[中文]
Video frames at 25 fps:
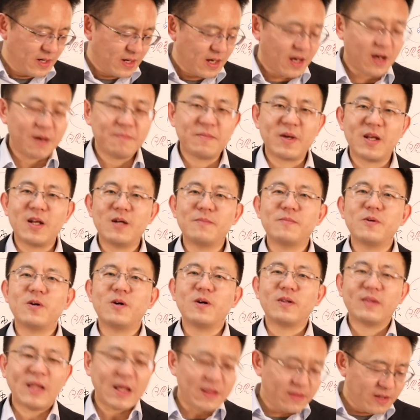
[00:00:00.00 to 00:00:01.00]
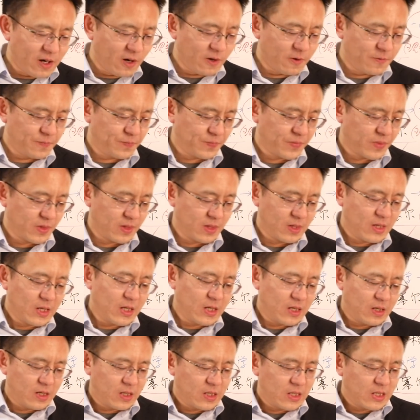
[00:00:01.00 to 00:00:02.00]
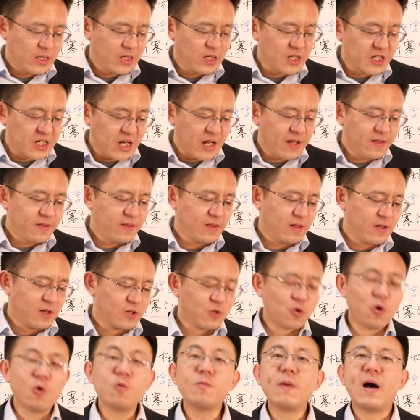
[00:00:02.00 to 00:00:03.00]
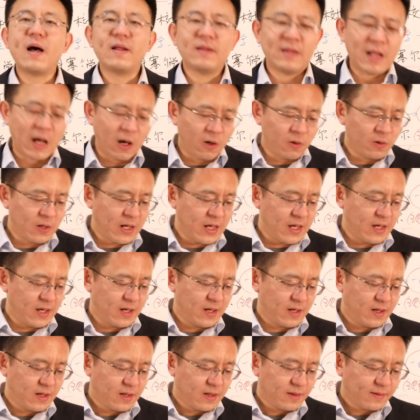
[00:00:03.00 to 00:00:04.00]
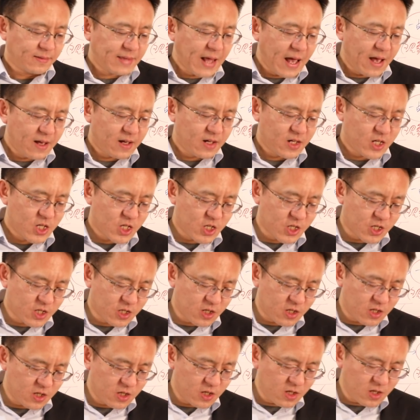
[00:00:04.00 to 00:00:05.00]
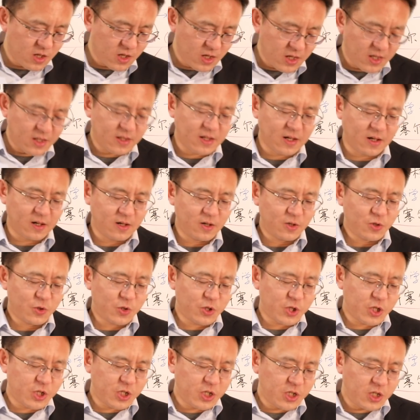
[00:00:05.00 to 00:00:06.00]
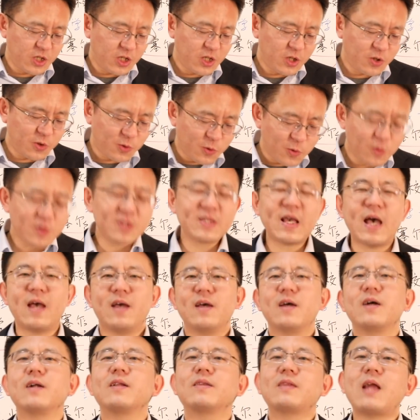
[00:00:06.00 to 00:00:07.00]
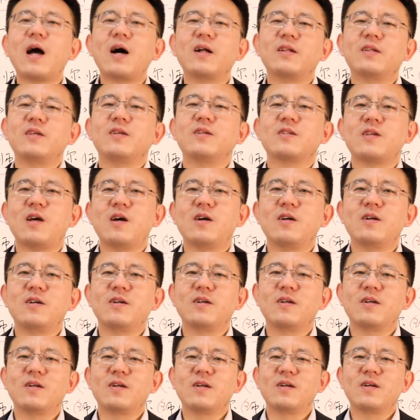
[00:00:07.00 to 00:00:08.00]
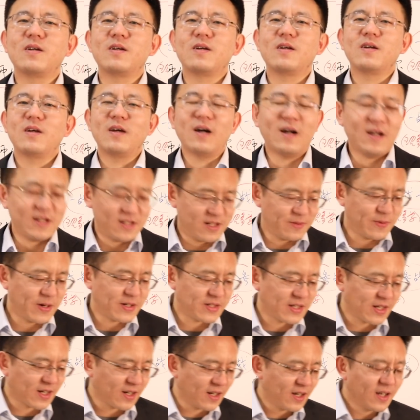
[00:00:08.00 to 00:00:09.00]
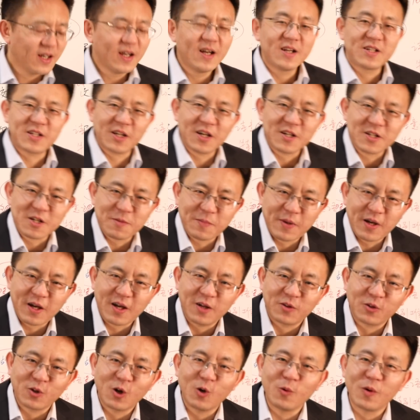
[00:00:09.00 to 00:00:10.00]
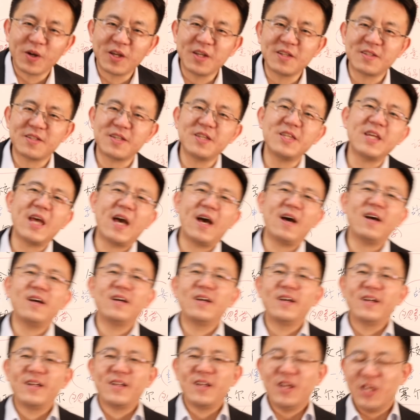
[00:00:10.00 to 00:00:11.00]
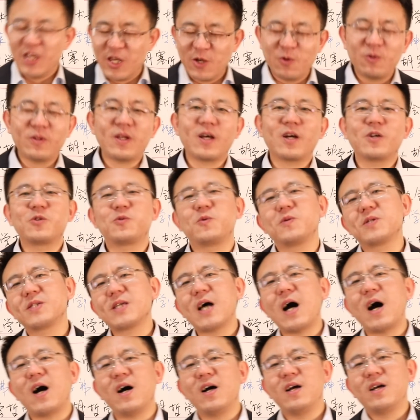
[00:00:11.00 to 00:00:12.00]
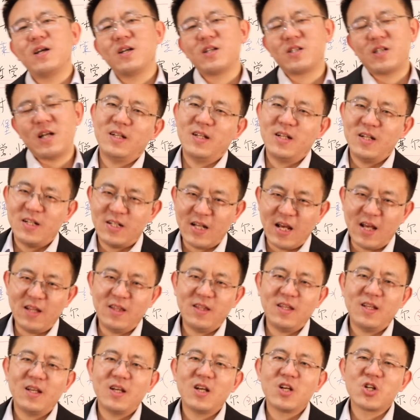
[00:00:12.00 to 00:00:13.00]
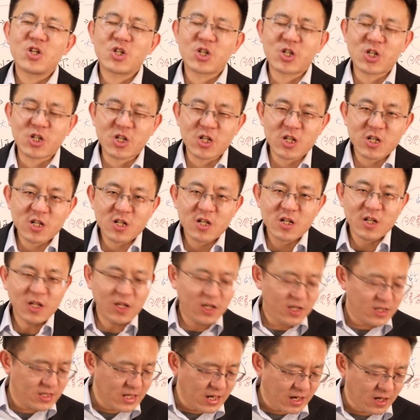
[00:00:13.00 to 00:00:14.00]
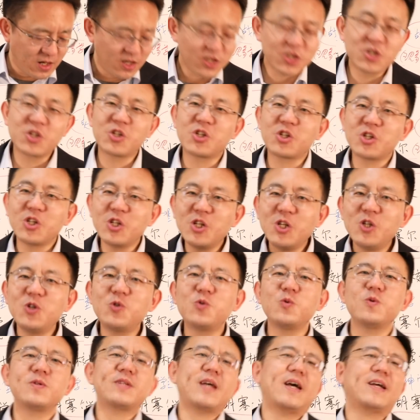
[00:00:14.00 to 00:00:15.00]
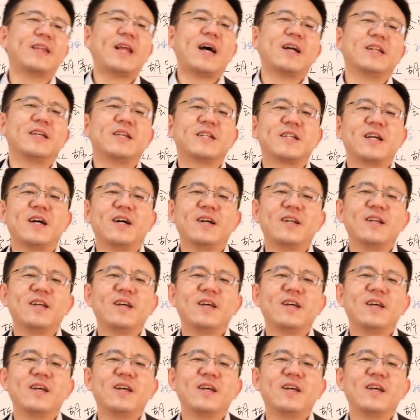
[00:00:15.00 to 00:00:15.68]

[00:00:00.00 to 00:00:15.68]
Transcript: 啊，没那么单调。人充满劳累，但诗意地栖居在大地上。啊，是吧？这个这个是被很多文艺青年引用的一个句子哈。人，人。诗意的栖居在大地上，